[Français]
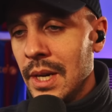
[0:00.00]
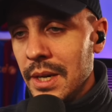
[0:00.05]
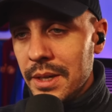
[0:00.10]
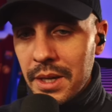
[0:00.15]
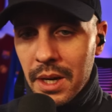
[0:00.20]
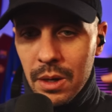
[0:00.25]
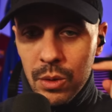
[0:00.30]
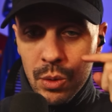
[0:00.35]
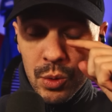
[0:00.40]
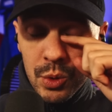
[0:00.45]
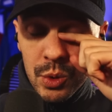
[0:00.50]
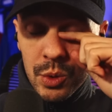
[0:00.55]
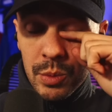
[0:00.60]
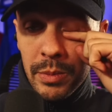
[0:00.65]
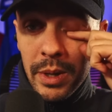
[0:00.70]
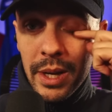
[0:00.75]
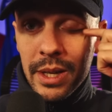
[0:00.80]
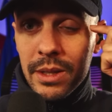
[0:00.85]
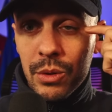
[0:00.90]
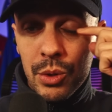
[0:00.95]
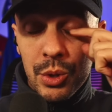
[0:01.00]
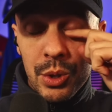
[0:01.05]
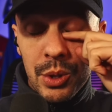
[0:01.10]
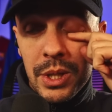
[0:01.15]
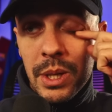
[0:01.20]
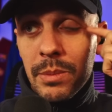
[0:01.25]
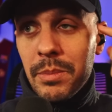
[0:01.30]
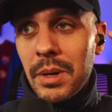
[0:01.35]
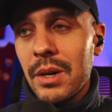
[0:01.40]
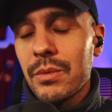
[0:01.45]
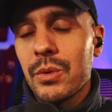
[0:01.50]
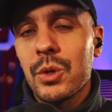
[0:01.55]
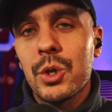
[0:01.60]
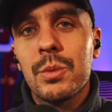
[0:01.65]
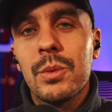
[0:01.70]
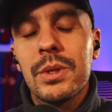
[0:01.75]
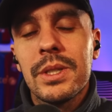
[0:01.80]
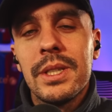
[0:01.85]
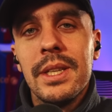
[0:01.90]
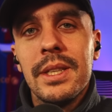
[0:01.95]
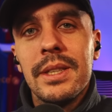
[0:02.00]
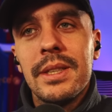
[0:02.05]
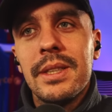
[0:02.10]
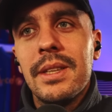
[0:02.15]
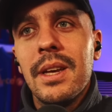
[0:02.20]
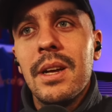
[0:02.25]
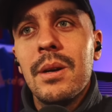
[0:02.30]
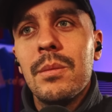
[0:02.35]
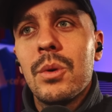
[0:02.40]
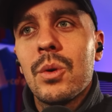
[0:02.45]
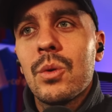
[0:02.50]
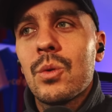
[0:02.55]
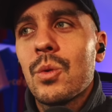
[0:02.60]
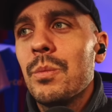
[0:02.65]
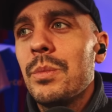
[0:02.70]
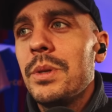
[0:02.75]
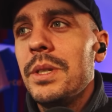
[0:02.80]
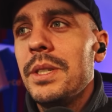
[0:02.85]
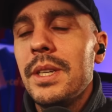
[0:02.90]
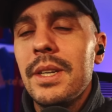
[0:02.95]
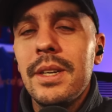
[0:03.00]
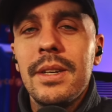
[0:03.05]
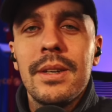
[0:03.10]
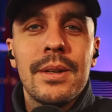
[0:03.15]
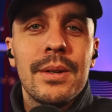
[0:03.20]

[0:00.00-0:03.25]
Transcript: Quel 11 mettre Je sais pas, franchement, c'est tellement compliqué.